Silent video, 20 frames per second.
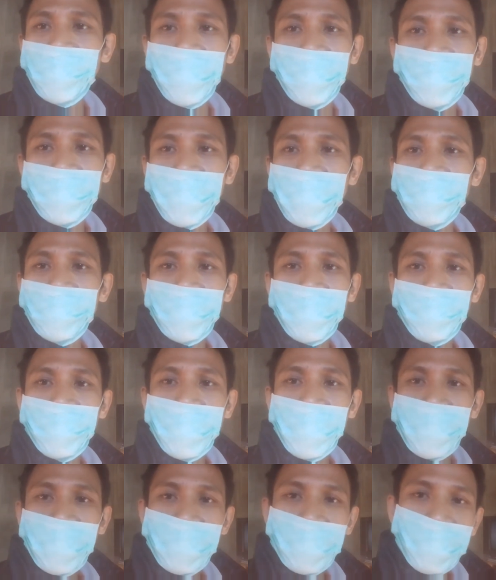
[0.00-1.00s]
belum tahu
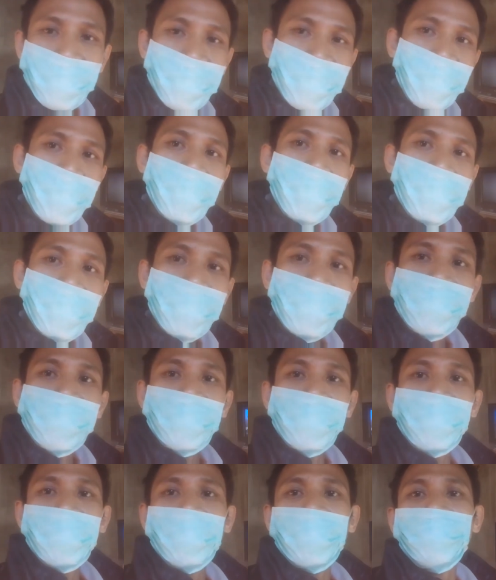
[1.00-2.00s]
tapi kita nanti
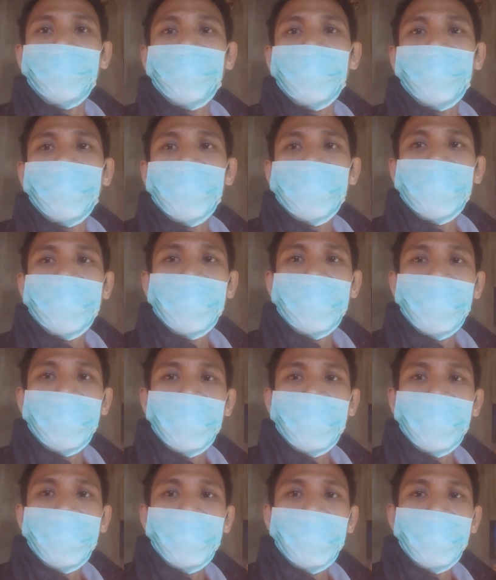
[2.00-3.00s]
cek
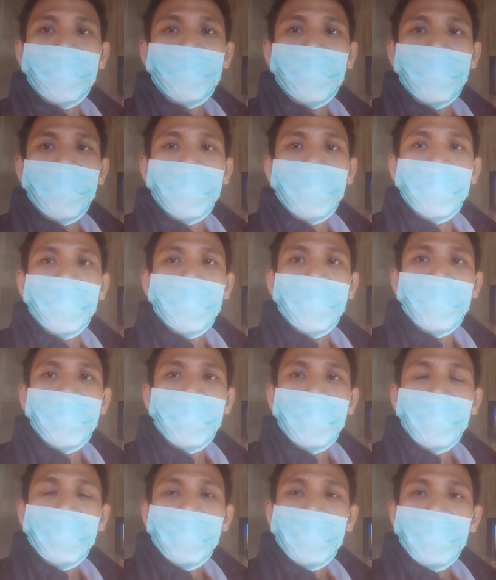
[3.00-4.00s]
informasinya lebih
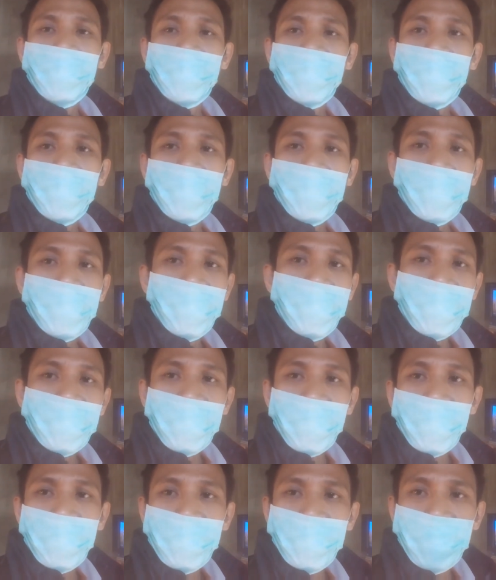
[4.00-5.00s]

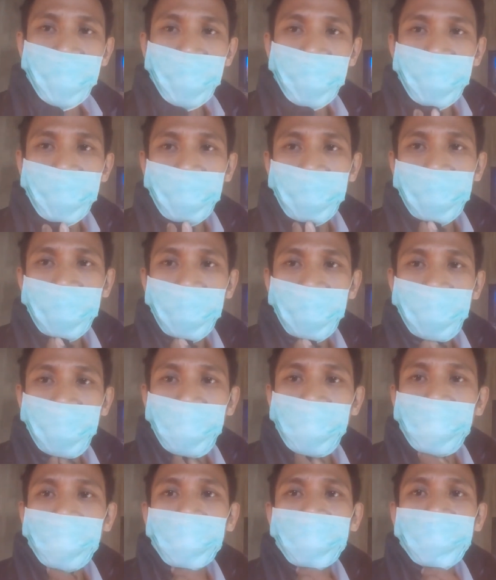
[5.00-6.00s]
detailnya
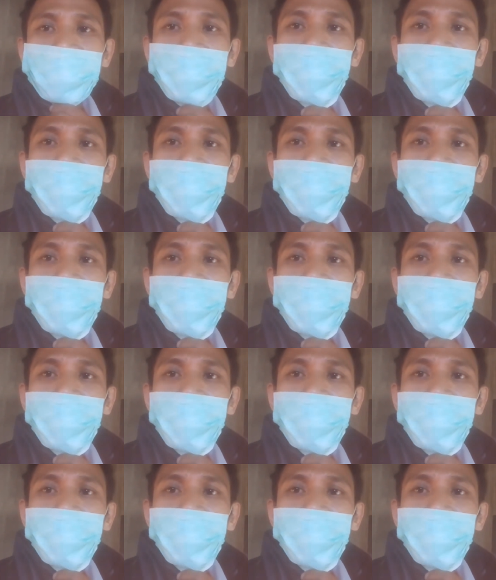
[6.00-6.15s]
kita tunggu